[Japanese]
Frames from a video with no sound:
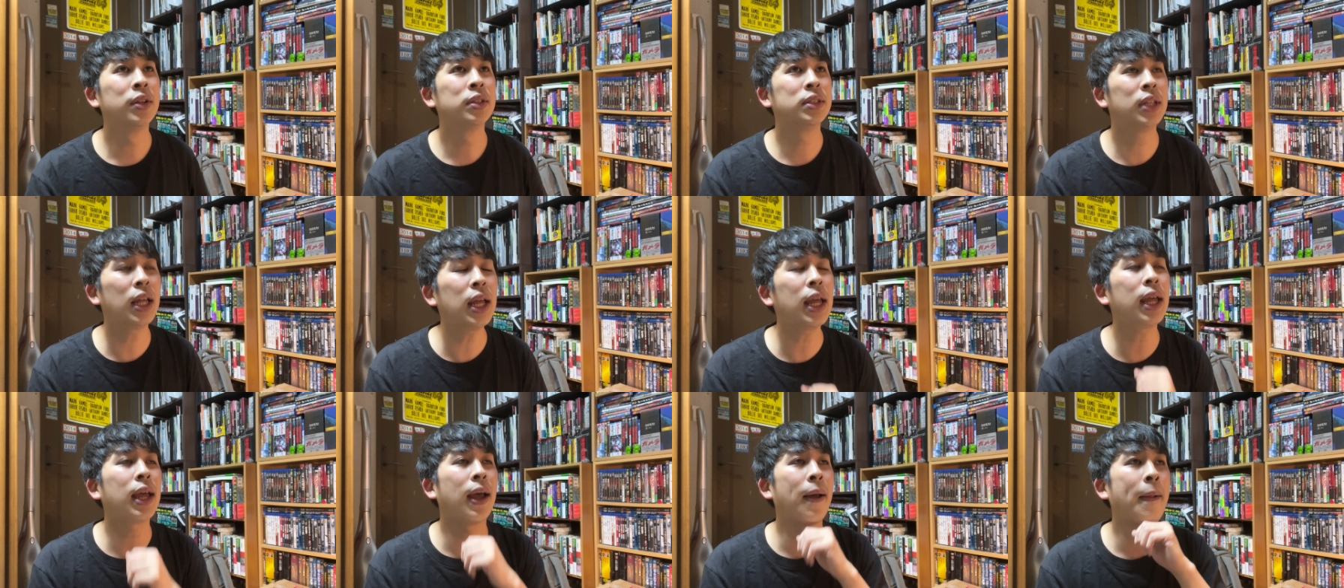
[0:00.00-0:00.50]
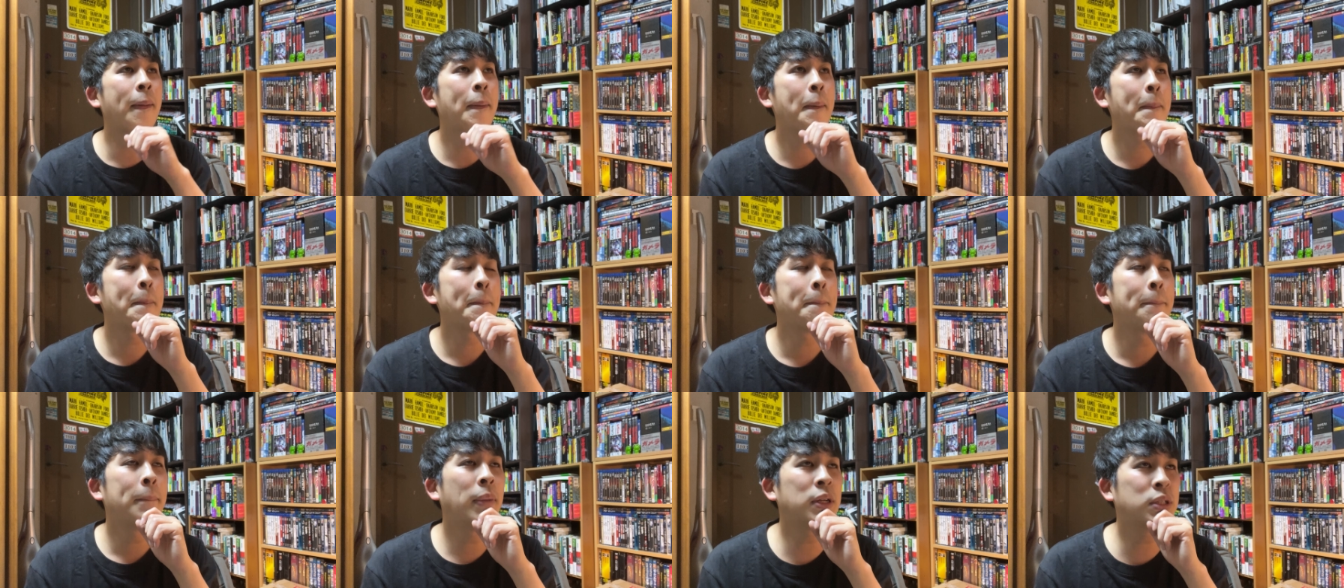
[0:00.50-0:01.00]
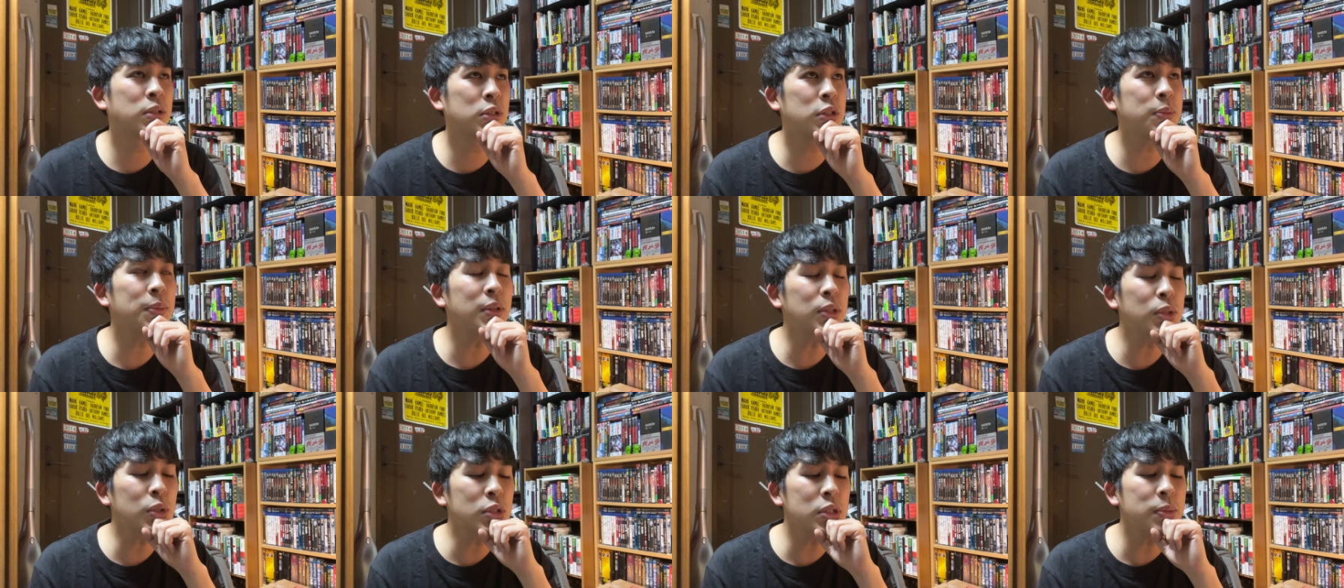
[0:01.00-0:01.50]
で、まあ、すず
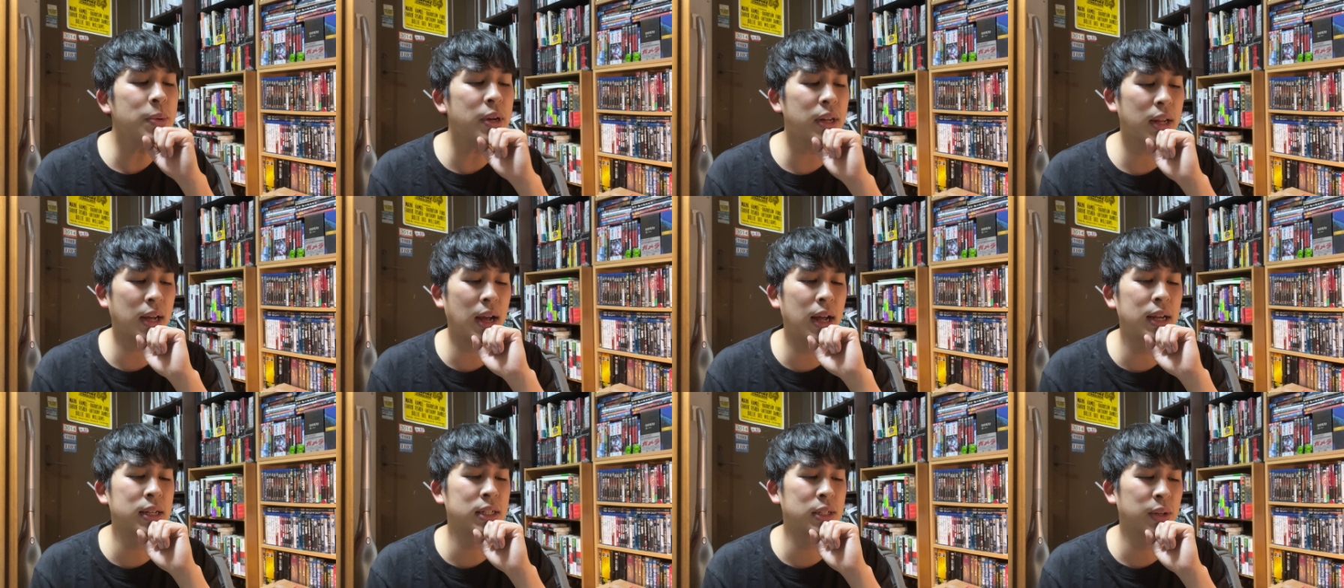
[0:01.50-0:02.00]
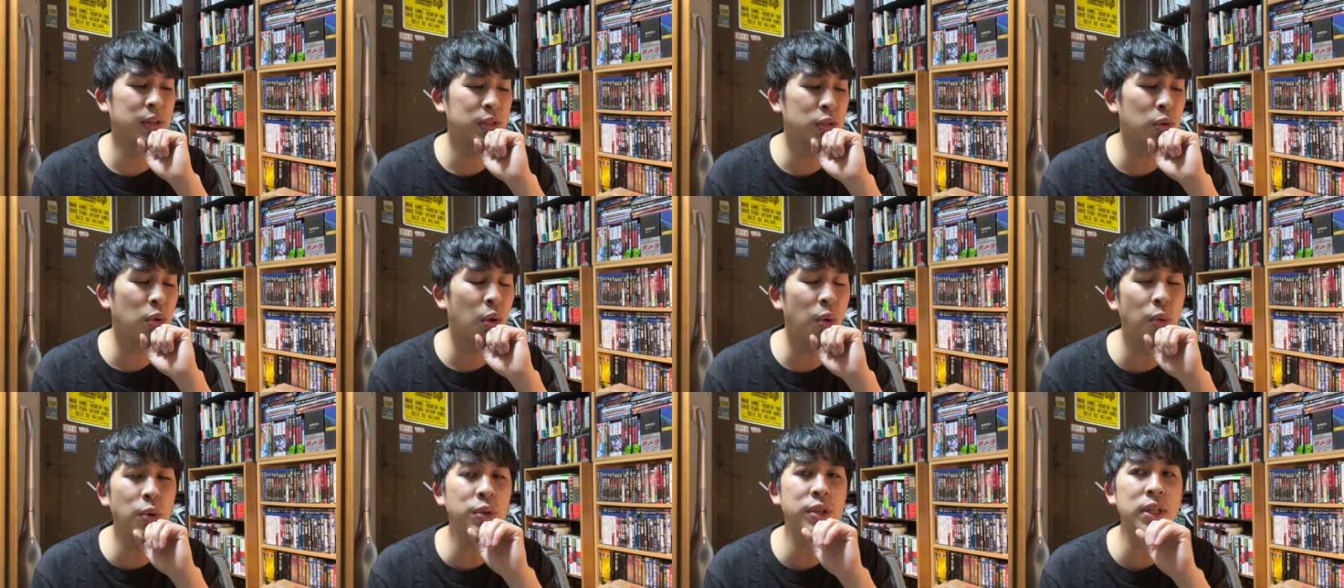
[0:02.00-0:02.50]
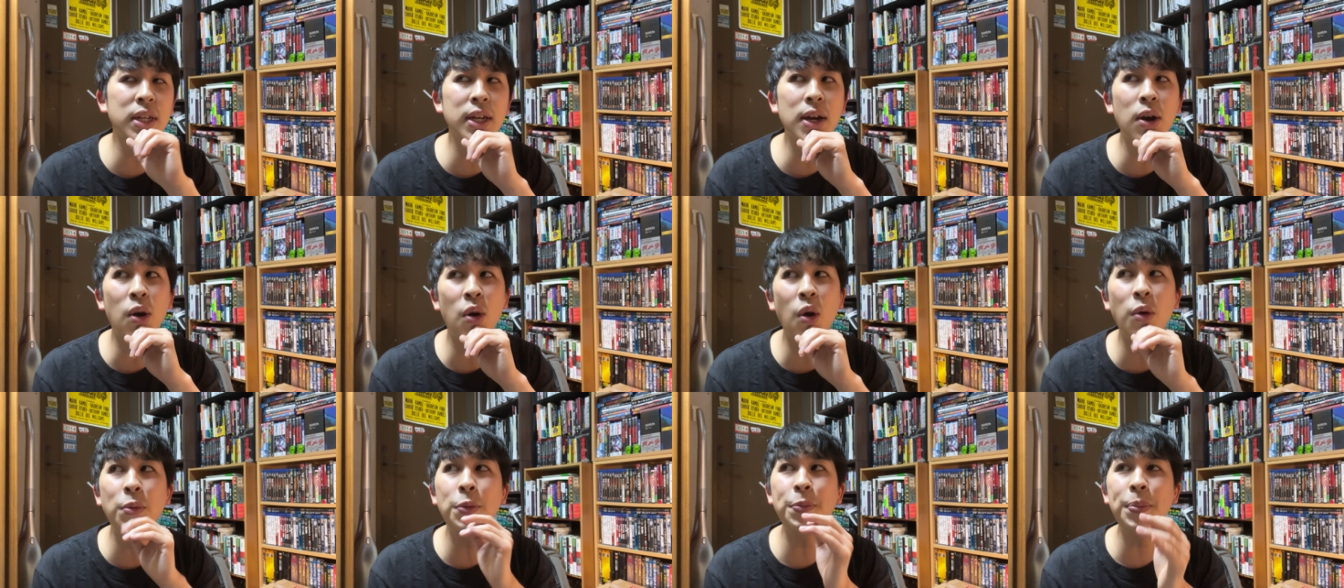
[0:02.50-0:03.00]
めの戸締まりに関しては一応公式が
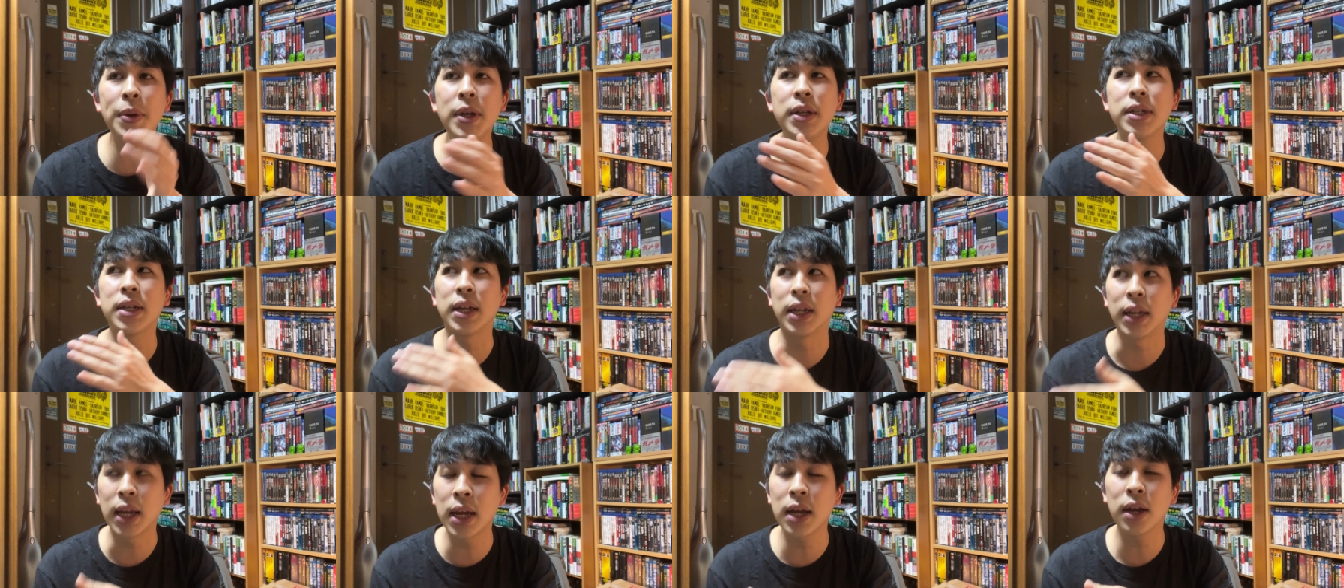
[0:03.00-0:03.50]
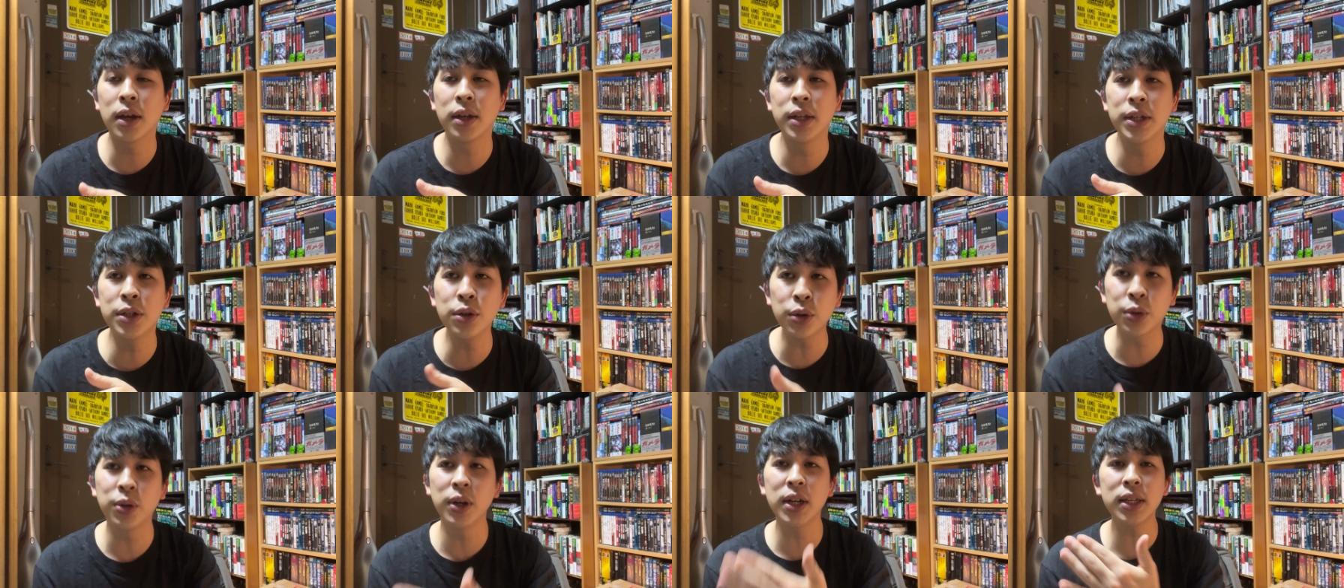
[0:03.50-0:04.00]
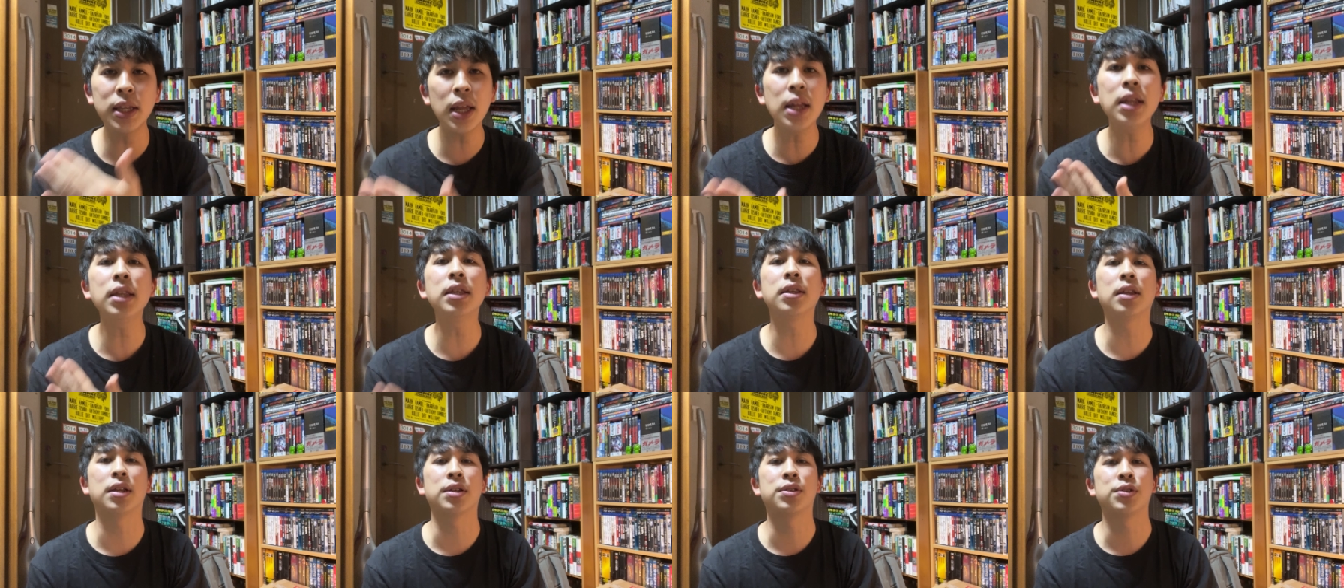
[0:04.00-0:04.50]
ホームページでね、一応触れて
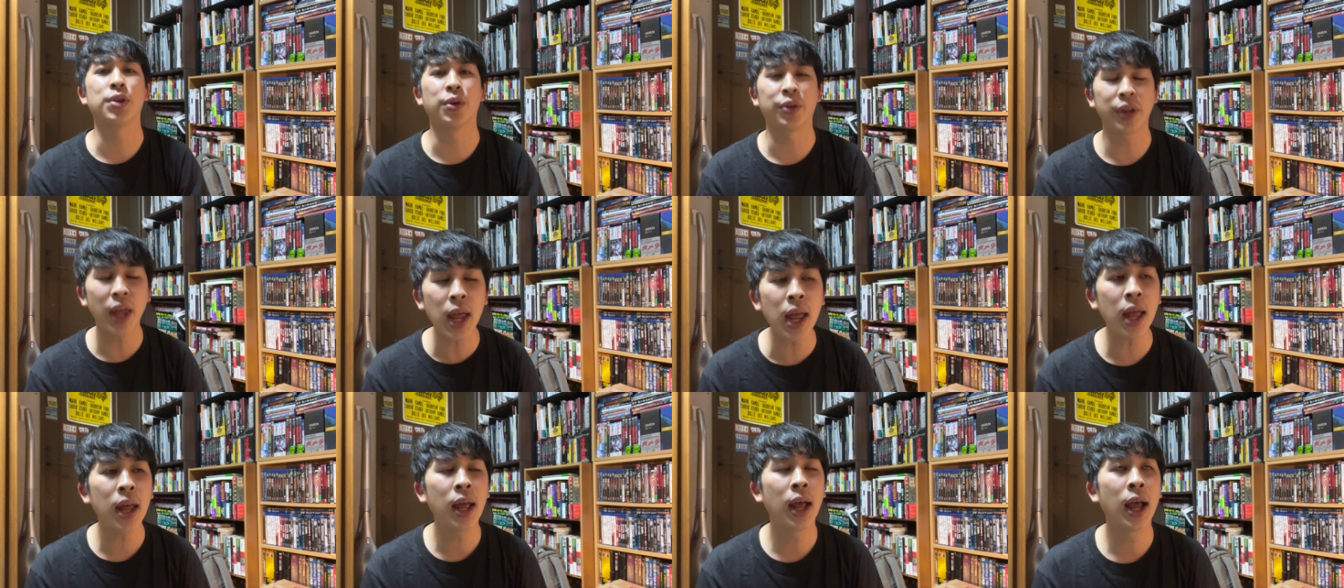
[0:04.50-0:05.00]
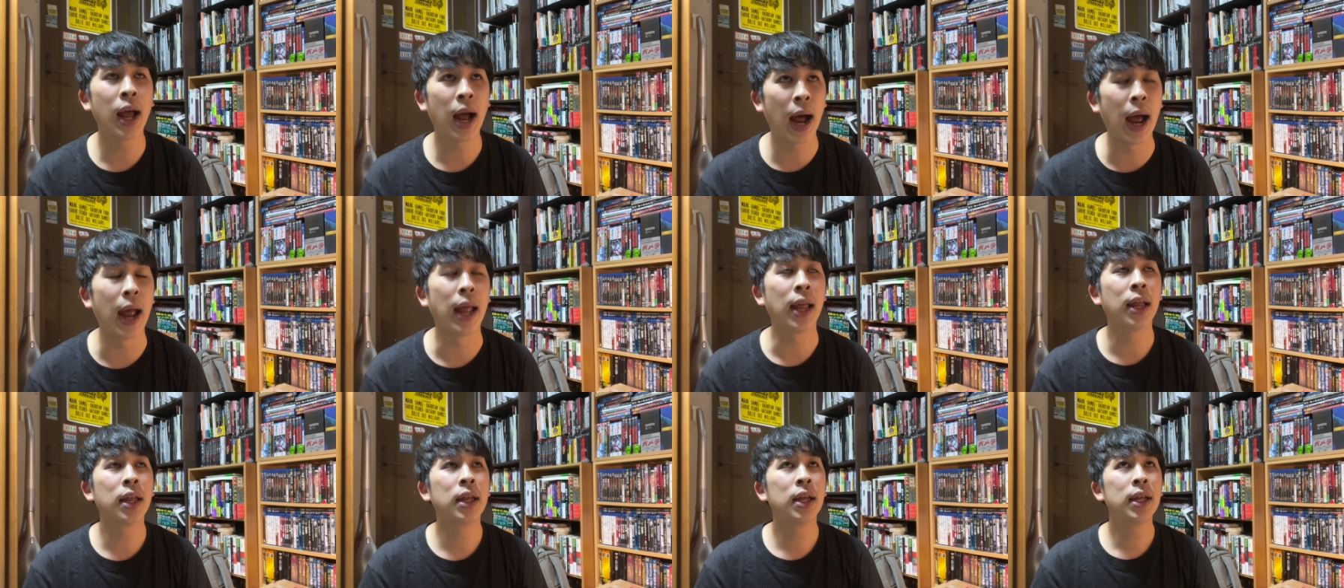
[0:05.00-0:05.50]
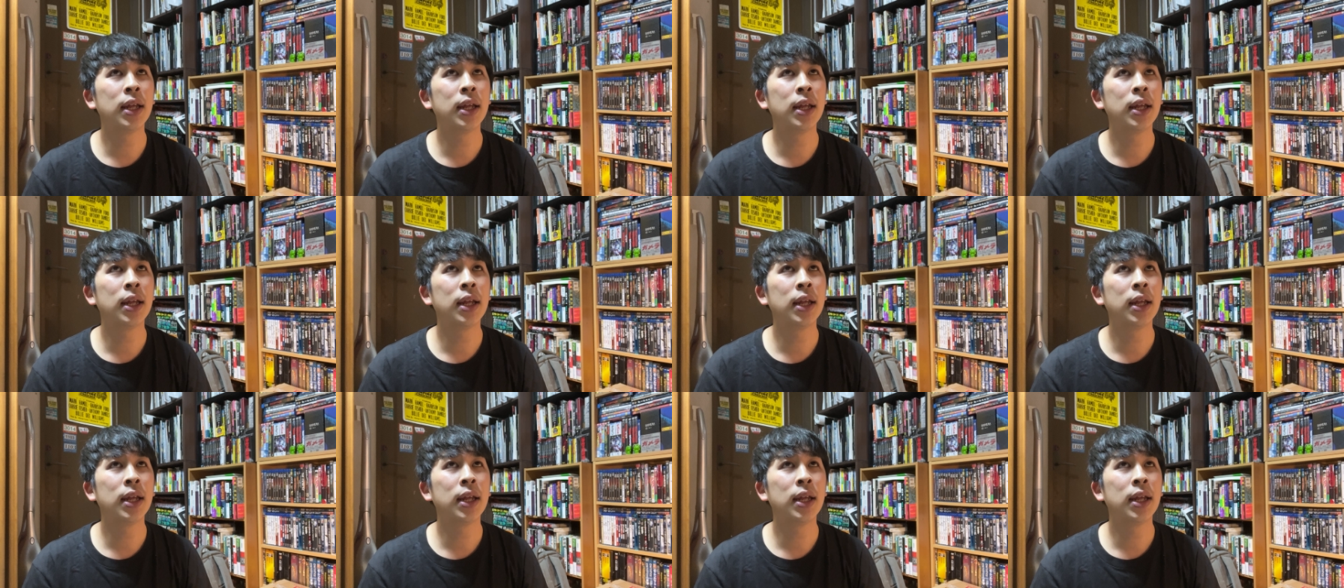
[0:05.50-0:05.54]
んですよね。はい。